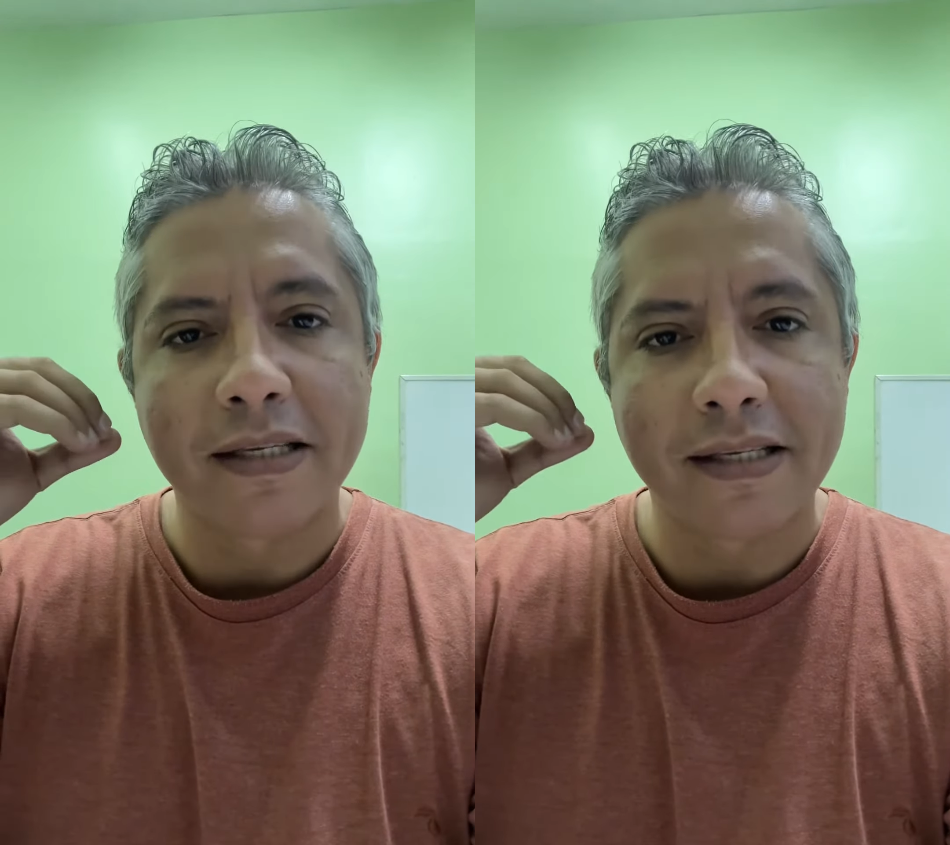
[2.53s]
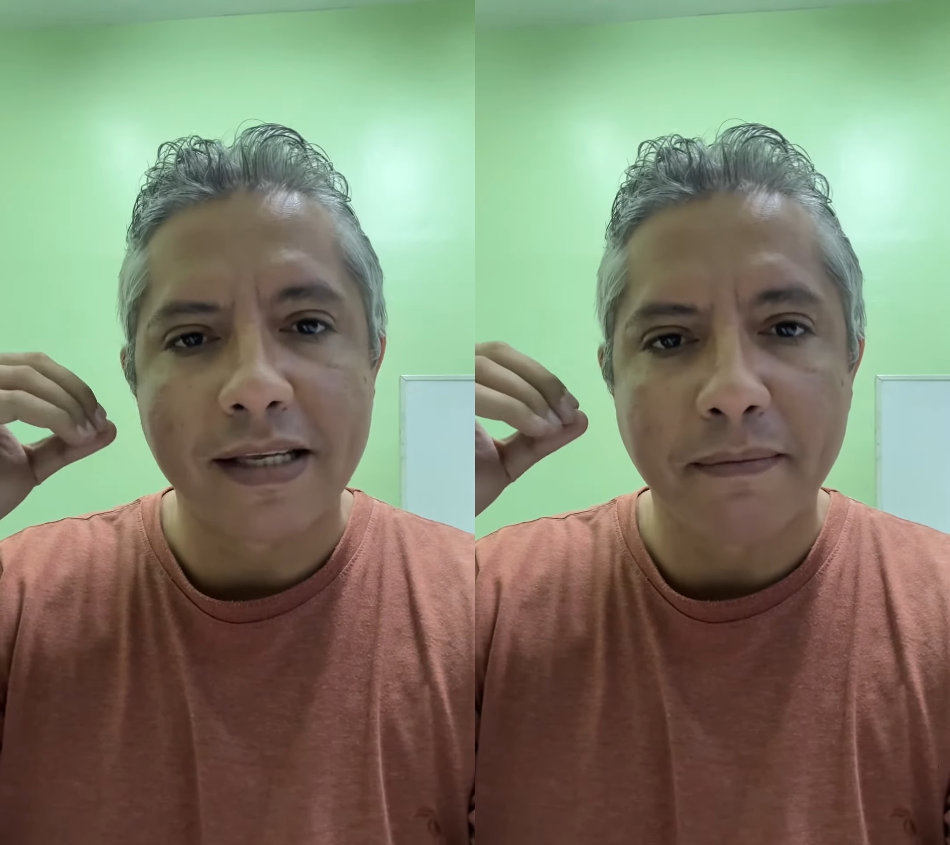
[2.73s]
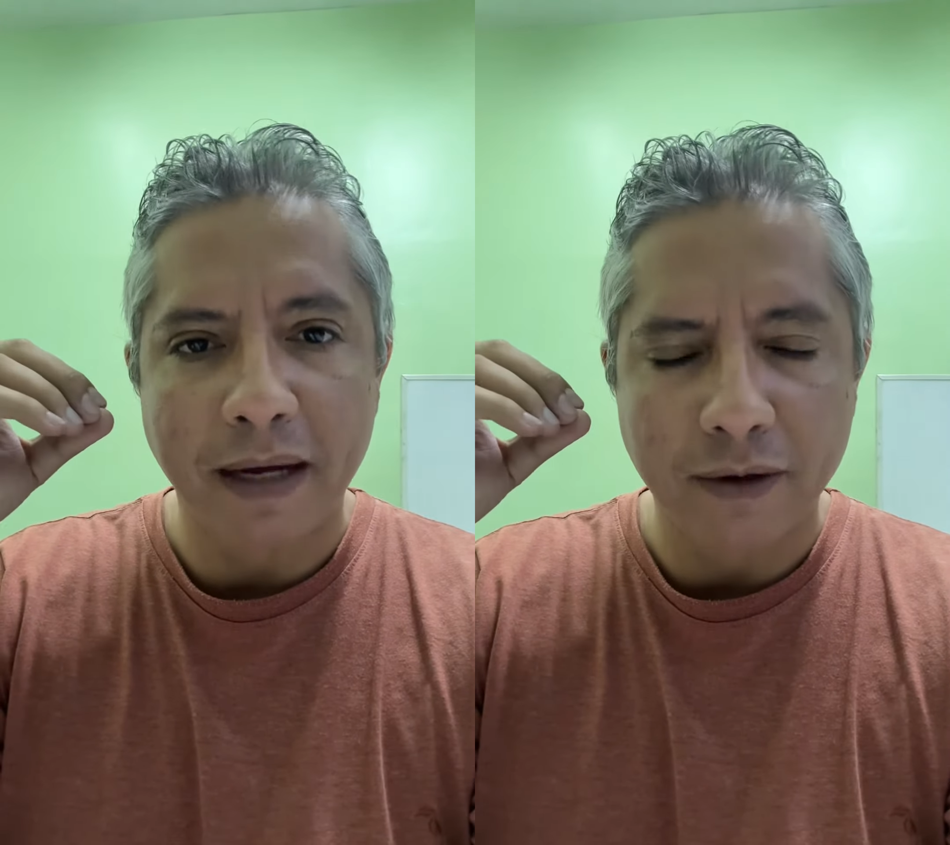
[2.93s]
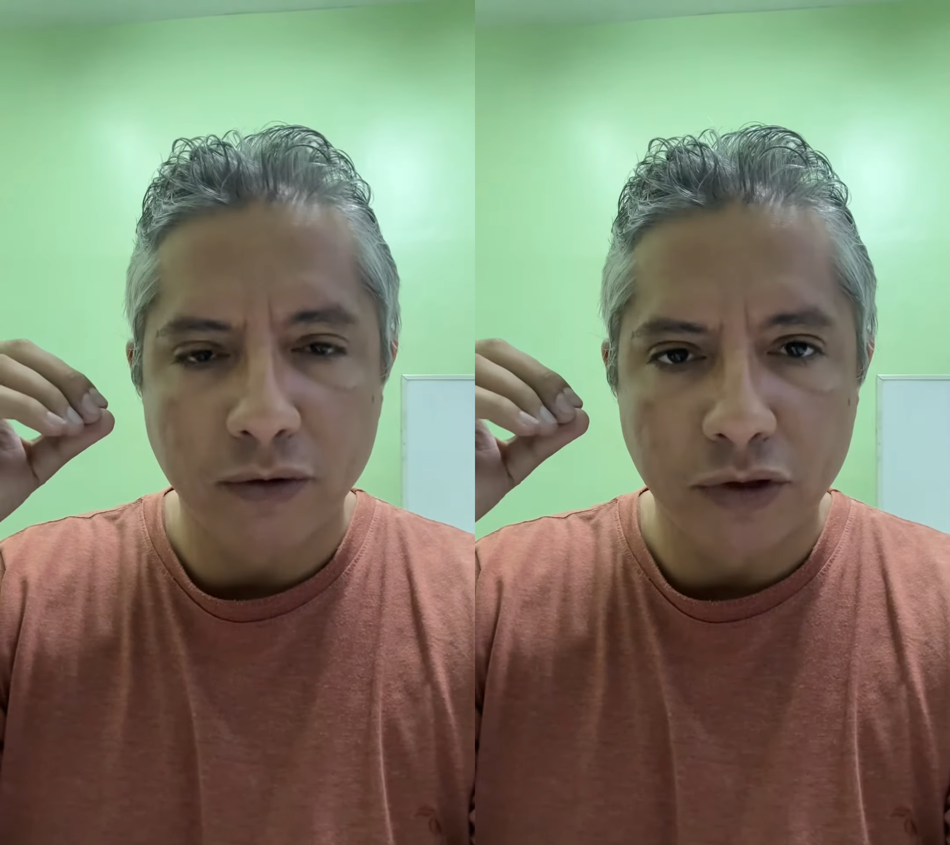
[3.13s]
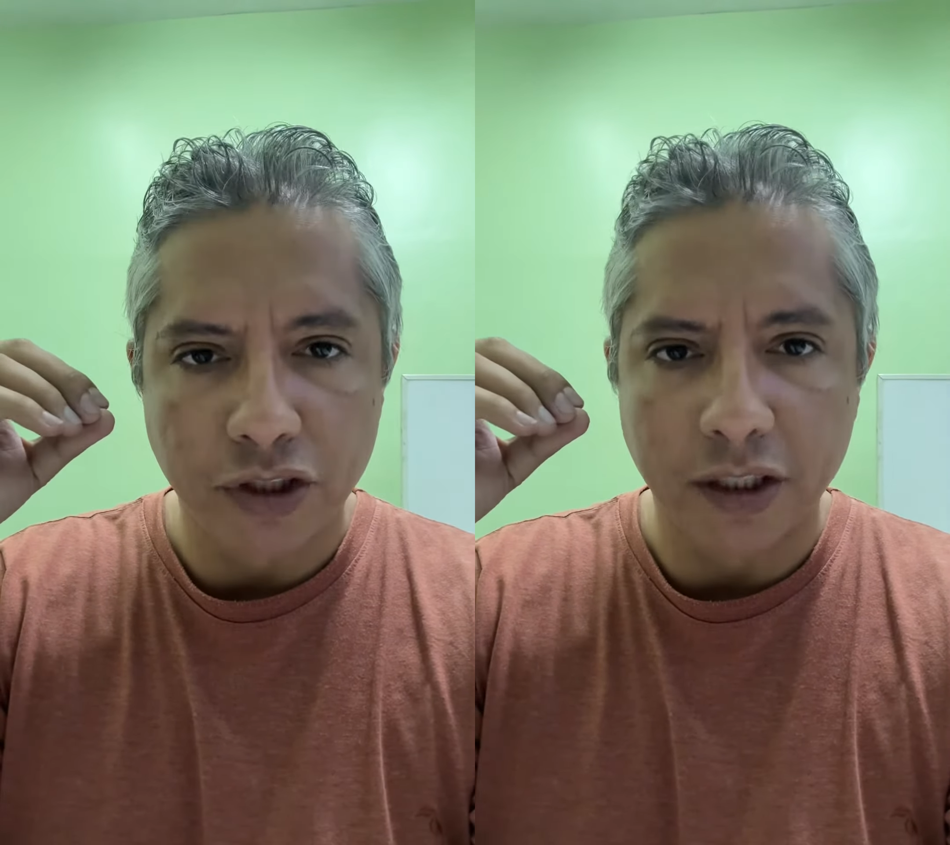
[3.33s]
a
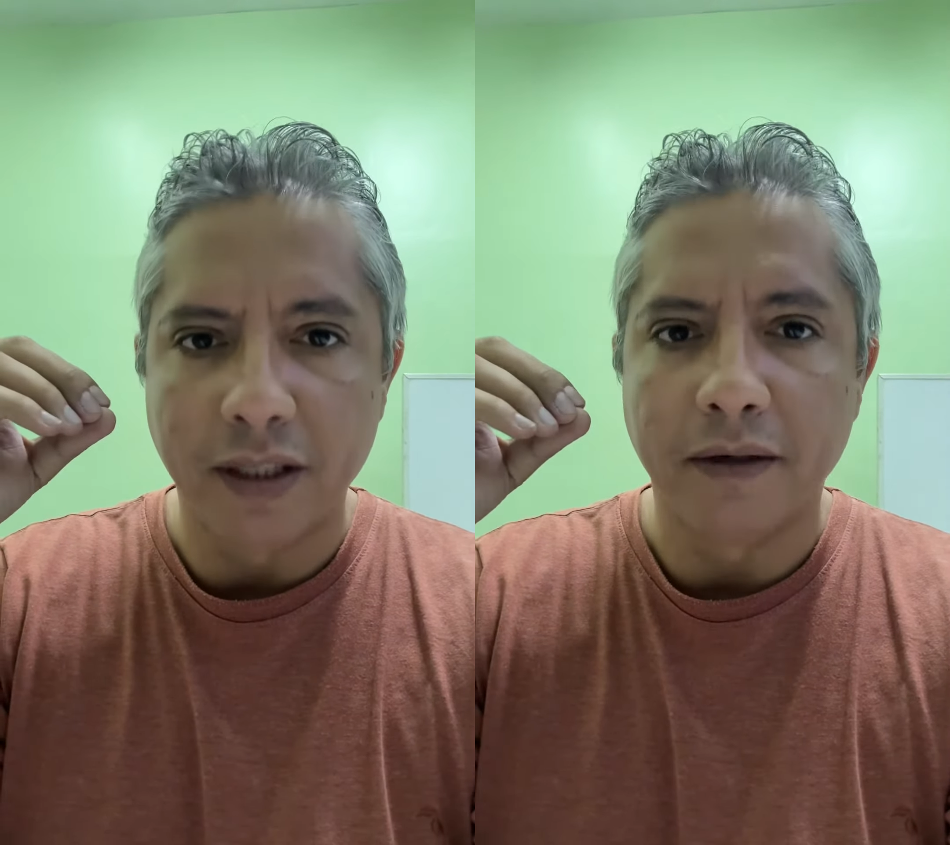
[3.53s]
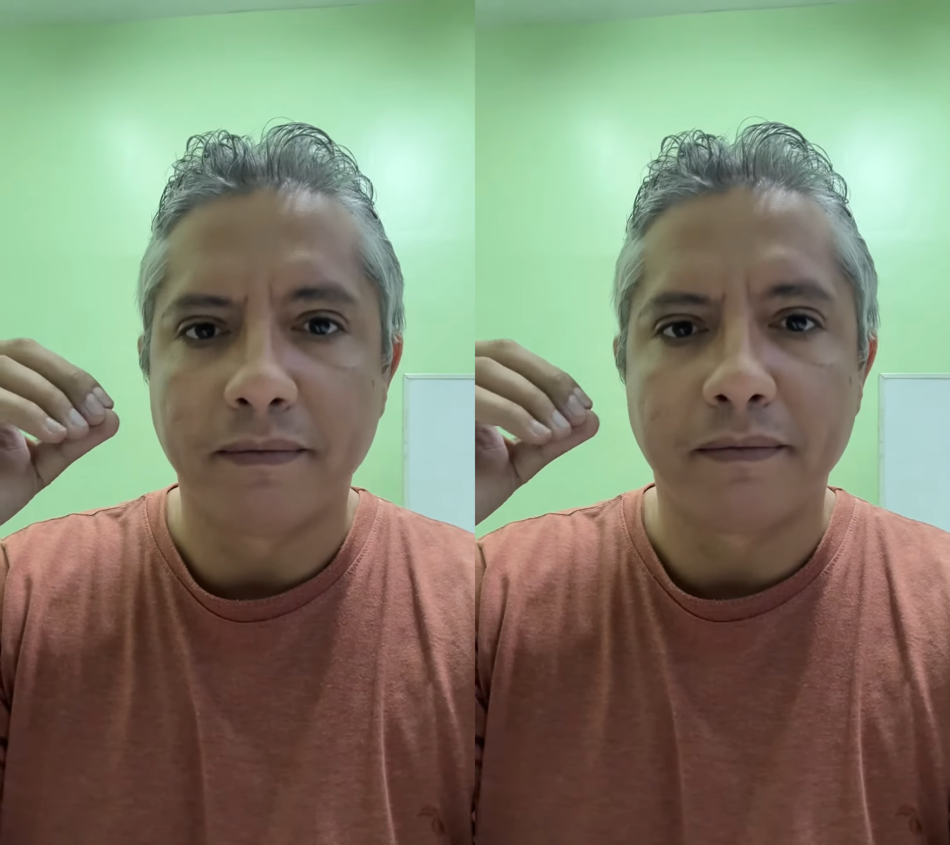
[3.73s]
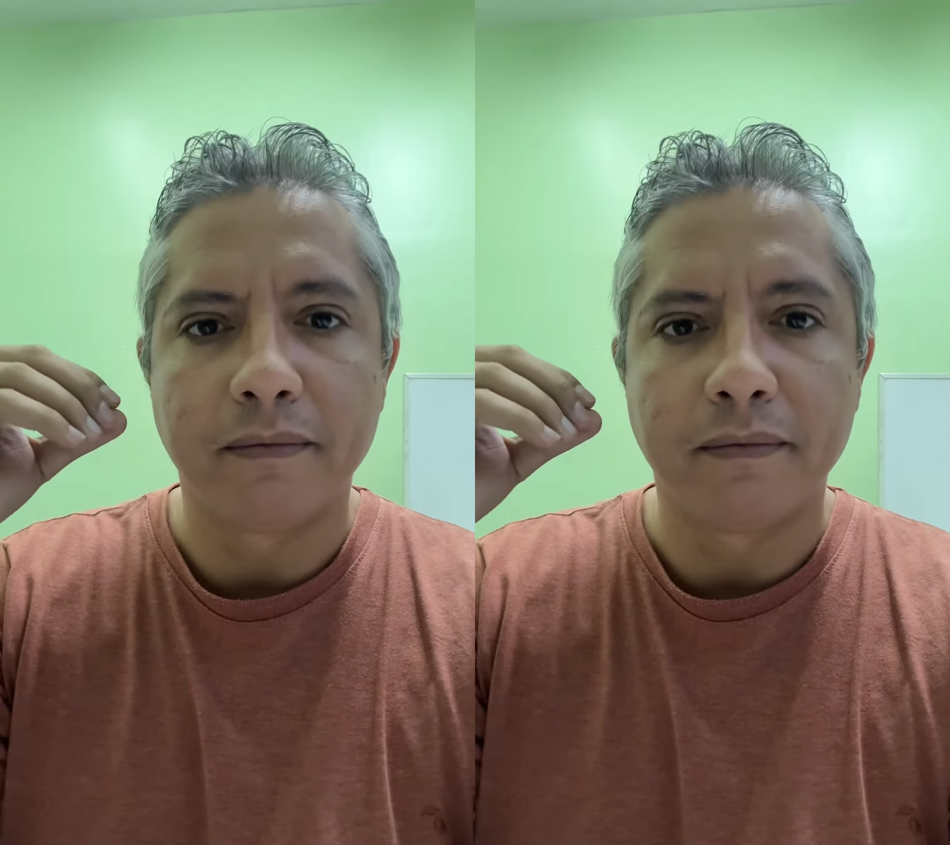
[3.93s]
semaglutida,